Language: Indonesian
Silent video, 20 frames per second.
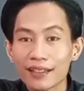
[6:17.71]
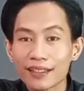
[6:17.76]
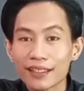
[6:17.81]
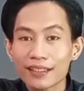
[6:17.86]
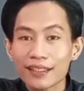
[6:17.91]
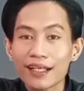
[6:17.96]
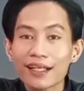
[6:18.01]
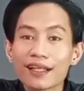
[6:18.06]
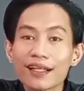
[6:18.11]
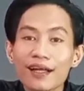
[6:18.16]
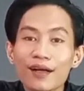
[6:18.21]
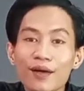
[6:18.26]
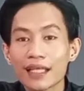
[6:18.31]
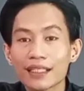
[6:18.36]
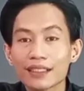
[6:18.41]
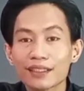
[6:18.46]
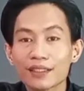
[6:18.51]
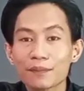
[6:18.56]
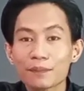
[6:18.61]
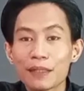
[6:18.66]
Tatkala
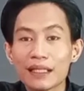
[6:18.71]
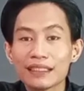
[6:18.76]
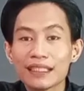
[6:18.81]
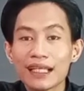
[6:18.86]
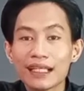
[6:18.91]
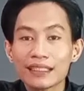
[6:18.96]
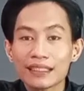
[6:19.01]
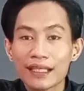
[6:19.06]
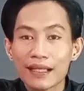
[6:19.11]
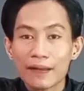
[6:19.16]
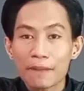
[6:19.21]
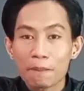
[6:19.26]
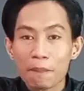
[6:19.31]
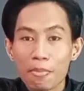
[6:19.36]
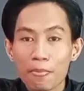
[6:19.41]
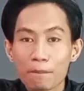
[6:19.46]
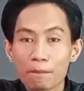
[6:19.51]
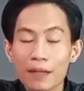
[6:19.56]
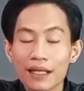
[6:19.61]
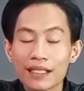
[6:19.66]
ayat terbanyaknya
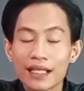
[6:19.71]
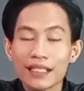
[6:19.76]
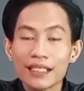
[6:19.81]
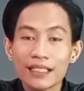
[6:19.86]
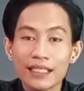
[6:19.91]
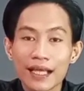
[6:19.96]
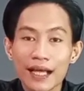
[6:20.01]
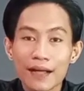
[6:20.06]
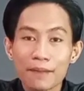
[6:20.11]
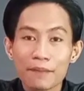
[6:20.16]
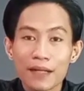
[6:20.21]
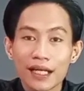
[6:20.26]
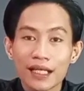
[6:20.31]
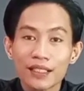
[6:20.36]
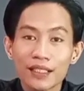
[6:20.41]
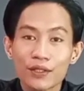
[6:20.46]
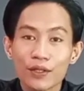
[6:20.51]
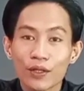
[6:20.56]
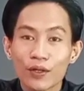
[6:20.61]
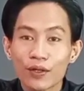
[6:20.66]
madaniyah,
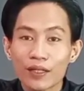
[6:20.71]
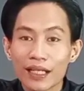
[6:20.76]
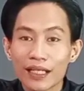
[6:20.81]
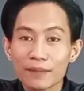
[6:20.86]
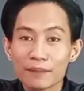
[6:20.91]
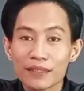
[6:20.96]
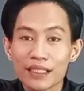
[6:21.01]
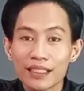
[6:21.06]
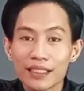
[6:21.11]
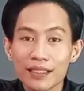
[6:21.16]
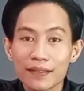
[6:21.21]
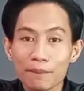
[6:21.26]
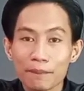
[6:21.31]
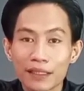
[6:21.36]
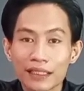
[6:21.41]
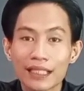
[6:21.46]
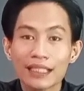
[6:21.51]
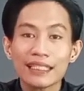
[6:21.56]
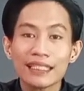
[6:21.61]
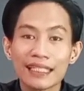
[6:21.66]
maka digolongkan menjadi
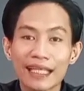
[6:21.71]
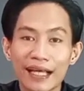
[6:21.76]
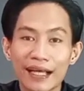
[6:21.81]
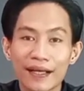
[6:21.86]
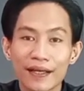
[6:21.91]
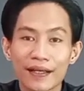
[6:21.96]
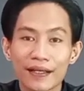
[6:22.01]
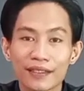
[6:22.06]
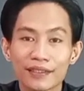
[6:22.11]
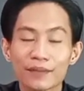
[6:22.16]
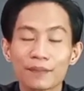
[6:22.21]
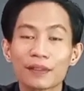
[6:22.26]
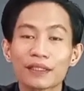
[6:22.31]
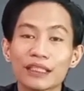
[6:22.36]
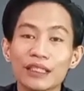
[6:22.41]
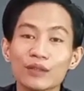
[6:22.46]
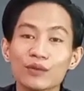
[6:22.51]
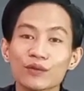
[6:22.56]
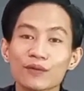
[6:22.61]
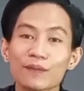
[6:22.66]
madaniyah.
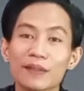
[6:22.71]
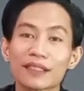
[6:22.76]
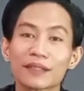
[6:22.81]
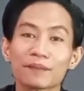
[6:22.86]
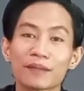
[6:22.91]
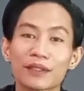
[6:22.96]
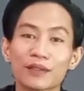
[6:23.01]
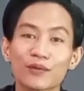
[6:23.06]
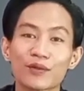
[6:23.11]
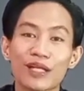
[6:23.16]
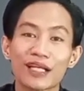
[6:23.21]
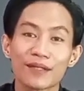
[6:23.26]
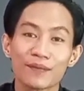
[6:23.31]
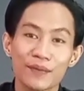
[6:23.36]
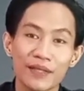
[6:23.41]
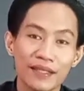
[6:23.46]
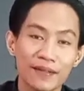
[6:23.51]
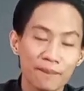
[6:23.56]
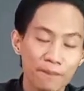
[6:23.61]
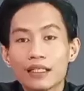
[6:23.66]
Seperti itu teman-teman kurang
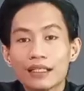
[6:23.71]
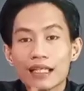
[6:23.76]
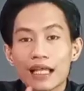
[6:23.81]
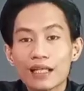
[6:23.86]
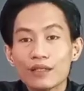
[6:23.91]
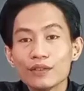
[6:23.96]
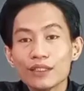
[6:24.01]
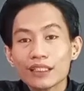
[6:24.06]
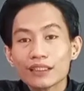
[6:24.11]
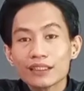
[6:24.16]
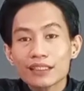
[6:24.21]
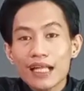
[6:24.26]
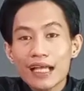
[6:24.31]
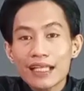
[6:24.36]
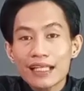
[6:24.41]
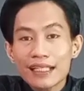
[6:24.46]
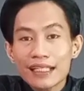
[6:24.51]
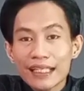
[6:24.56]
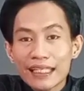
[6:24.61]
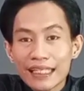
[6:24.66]
lebih. Lalu yang
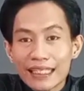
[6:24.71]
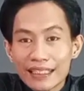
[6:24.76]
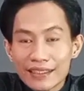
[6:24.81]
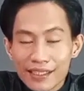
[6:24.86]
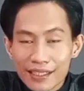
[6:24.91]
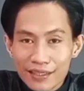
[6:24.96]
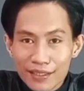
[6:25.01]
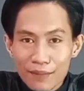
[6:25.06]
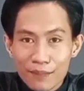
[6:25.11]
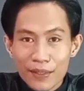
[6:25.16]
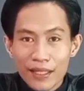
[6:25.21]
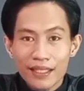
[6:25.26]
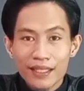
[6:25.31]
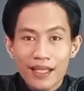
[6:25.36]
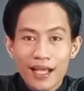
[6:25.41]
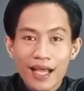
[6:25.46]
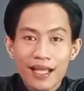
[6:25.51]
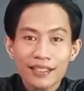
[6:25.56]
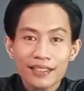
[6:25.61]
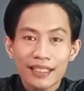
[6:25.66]
terakhir yang ingin saya
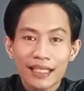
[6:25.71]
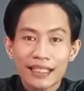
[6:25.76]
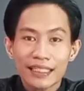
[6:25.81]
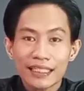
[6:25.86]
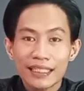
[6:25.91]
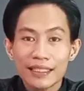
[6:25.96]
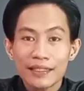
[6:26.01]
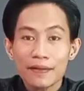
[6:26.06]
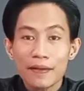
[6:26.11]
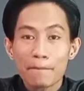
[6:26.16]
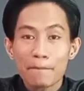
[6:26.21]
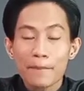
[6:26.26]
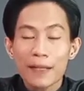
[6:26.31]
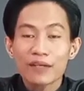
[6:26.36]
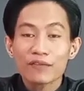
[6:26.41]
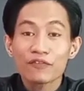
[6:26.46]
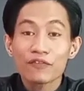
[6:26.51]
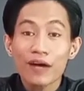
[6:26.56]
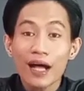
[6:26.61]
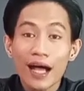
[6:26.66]
sampaikan yakni
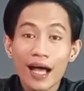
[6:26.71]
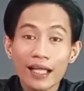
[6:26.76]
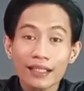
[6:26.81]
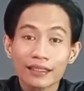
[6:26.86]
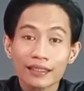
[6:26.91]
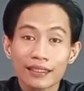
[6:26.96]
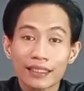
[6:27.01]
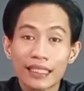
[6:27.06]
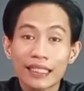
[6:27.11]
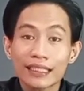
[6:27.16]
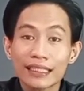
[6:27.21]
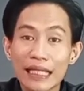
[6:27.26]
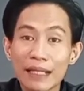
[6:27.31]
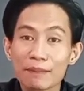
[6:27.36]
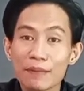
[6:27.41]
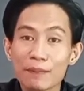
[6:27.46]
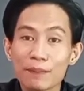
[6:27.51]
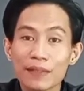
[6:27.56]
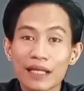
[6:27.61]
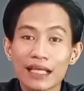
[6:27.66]
manfaat
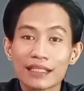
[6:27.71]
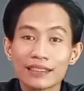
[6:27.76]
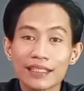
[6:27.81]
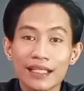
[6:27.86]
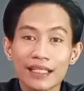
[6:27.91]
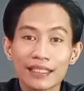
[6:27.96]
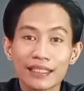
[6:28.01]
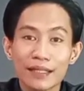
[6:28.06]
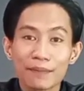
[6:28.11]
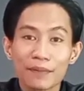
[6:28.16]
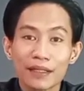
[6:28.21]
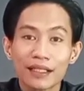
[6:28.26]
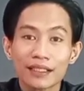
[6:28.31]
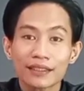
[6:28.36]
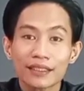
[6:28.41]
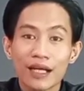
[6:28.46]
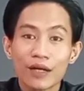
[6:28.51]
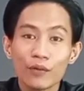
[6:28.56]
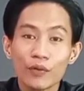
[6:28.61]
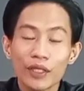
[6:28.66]
kita mempelajari dan
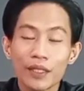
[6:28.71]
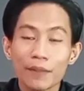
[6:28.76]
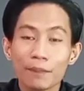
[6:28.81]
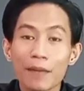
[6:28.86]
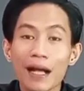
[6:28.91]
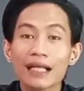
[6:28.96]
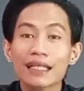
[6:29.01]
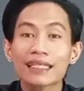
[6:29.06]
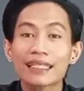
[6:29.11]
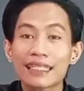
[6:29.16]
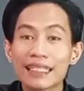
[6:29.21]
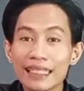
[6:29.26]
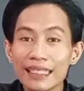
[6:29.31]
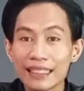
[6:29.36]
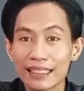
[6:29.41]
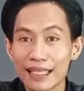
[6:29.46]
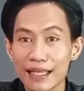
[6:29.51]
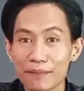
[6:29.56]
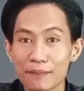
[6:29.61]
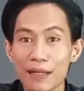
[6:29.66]
mengetahui
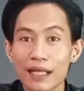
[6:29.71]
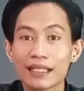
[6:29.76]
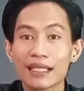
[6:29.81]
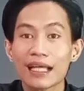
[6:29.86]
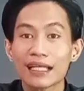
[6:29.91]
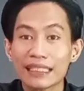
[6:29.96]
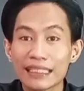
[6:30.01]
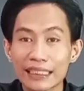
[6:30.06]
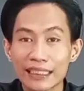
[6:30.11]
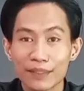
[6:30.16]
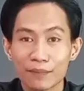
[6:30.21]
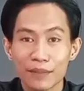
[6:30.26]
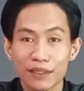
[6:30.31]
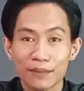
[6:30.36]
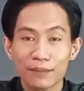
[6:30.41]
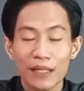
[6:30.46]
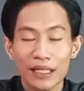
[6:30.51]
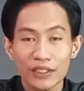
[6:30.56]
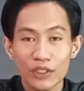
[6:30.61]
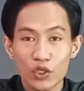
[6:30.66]
maki dan madani
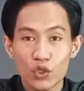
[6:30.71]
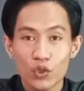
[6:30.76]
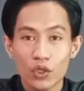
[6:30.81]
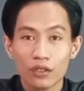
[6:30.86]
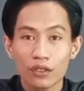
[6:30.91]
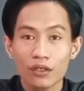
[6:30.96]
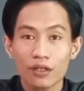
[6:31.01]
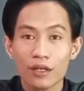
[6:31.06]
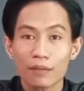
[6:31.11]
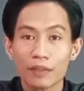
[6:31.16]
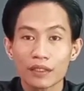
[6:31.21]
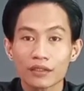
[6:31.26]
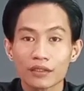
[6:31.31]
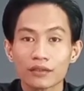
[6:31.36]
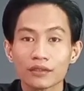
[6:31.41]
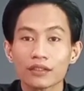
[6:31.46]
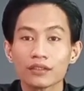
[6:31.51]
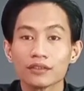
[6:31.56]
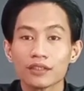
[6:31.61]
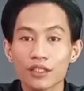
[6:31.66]
teman-teman yang insya Allah
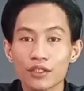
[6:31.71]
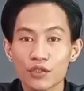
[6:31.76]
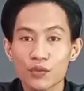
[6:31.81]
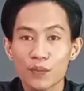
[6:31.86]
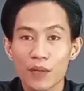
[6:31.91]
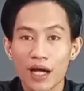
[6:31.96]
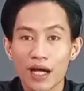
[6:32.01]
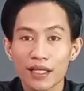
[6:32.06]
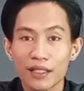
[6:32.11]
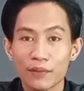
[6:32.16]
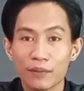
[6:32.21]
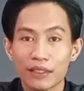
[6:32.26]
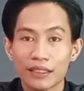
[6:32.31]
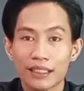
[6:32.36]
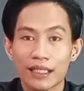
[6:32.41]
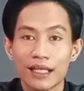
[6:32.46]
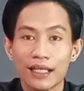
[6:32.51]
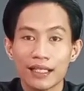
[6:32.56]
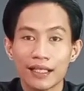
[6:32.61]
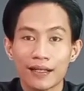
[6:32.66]
rahmati Allah subhanahu wa
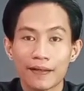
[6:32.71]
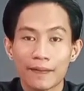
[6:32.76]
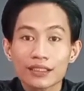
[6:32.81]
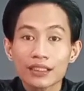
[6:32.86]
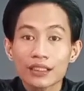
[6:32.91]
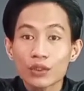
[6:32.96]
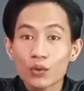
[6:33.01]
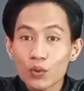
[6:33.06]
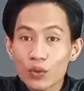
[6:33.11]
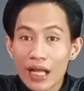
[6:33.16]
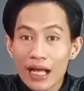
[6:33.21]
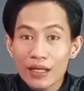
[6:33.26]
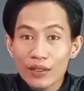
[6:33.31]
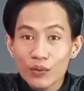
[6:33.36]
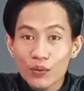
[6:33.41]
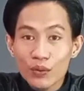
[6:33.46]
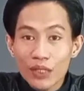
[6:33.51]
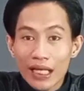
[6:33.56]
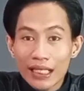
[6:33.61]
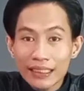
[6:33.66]
ta'ala.
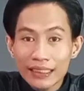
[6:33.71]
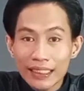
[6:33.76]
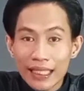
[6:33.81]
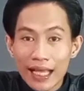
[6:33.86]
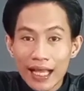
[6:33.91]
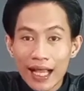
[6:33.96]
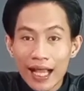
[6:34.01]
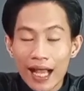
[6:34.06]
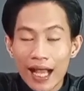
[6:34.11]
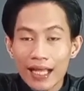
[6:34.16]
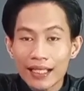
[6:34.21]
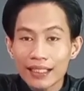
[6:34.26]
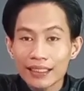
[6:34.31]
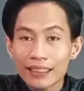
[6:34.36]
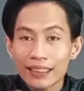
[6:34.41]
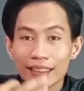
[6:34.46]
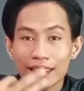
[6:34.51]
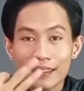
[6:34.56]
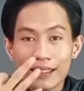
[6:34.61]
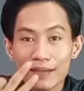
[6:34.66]
Sekurang-kurangnya ada
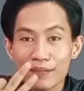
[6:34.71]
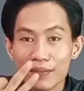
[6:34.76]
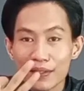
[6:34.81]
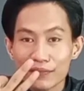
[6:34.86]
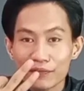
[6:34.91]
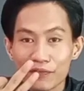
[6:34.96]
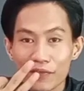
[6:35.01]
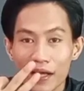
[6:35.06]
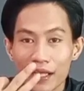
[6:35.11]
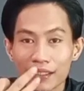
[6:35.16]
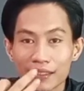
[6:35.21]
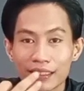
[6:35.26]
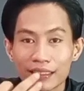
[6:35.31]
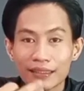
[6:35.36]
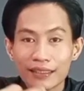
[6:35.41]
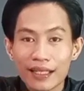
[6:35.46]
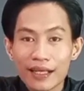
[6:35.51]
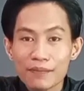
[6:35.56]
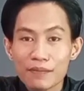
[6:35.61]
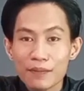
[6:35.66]
tiga manfaat
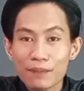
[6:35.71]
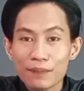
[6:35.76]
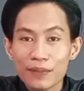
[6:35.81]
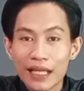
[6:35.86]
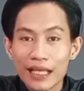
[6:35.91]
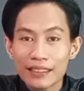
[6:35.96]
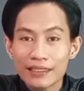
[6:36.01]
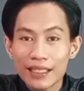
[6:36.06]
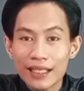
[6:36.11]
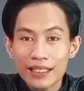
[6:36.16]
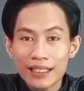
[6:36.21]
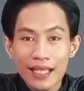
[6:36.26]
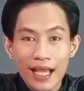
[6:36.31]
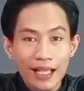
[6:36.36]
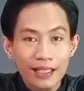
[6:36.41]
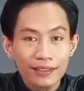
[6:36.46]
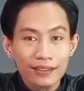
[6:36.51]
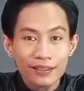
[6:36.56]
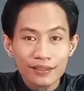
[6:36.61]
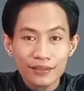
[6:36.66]
kita mempelajari
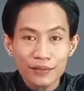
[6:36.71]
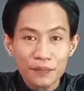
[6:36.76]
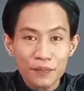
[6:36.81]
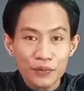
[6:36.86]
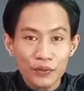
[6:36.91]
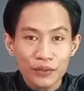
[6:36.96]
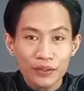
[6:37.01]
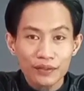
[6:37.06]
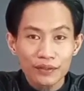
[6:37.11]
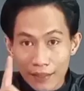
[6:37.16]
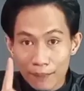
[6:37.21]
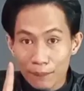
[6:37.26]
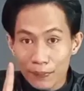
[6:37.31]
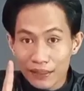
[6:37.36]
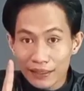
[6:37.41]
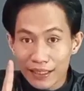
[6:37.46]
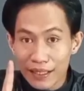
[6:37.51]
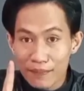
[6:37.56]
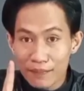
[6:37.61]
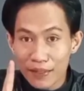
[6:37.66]
hal tersebut. Yang
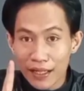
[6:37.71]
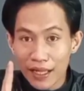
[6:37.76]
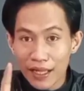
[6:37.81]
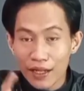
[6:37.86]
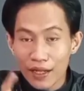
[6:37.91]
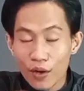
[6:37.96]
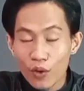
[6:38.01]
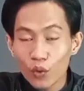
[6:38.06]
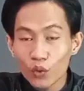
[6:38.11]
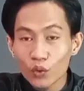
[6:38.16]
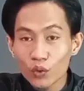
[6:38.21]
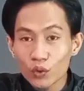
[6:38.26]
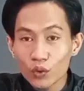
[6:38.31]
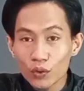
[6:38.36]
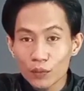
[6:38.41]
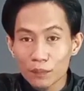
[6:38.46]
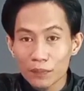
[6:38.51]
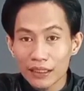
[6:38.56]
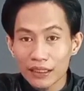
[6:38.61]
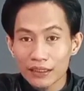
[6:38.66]
pertama
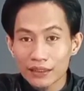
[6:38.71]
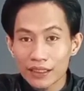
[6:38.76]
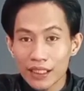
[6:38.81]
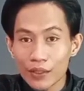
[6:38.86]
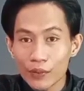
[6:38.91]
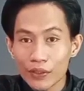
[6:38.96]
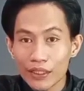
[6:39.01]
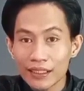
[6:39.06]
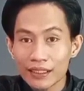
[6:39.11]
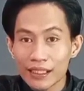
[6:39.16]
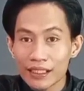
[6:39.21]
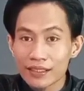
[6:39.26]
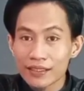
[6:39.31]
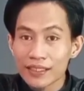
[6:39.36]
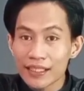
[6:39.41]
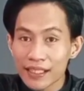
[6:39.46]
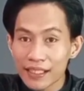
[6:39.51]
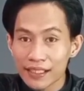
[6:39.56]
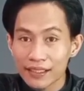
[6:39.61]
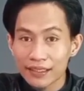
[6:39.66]
untuk mengetahui
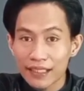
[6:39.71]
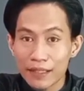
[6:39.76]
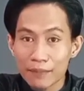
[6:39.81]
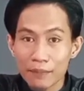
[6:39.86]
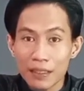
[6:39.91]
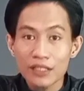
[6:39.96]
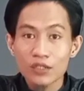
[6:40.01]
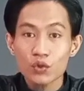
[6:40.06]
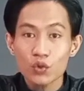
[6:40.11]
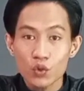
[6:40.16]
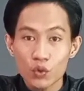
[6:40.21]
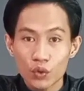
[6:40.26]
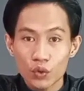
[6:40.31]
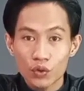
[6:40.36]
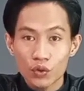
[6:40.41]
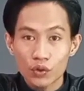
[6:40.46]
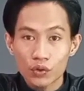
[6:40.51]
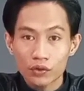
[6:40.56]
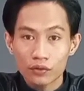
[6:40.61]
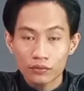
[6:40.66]
nasih dan
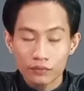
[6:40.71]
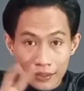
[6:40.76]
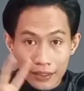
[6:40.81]
mansuh.